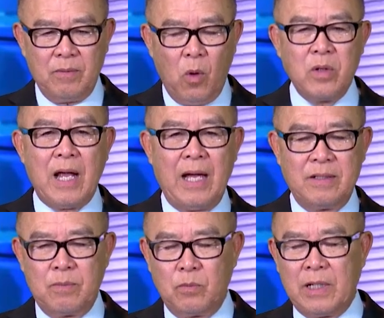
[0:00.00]
ôn lại
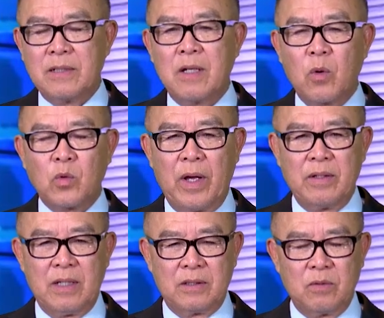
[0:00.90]
nhanh câu chuyện
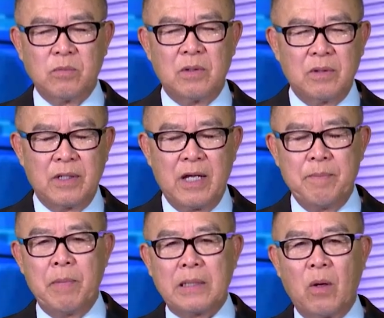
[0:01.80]
là khi
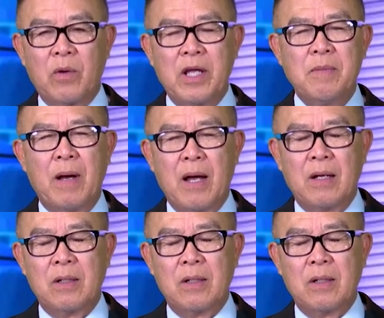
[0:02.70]
bắt đầu khi mà